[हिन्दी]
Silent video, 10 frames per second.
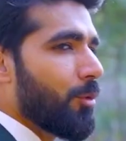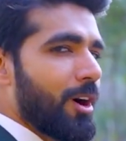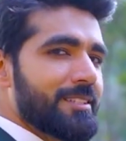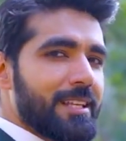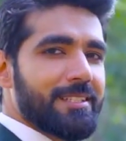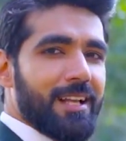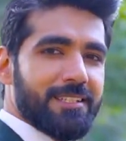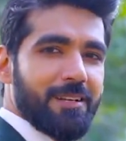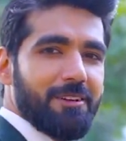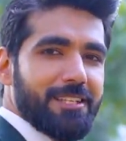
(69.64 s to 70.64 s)
मोजिस
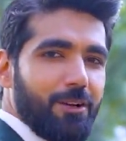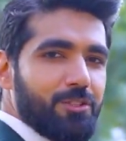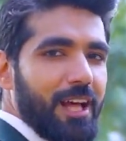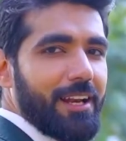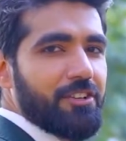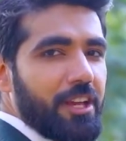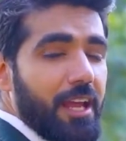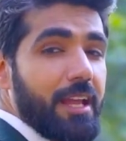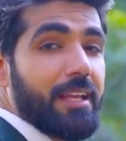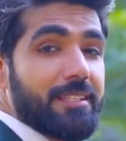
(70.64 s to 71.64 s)
कस्टमर से गुजारिश
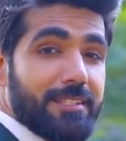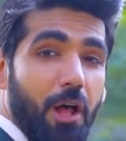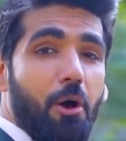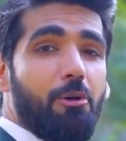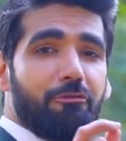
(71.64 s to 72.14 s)
है कि सौ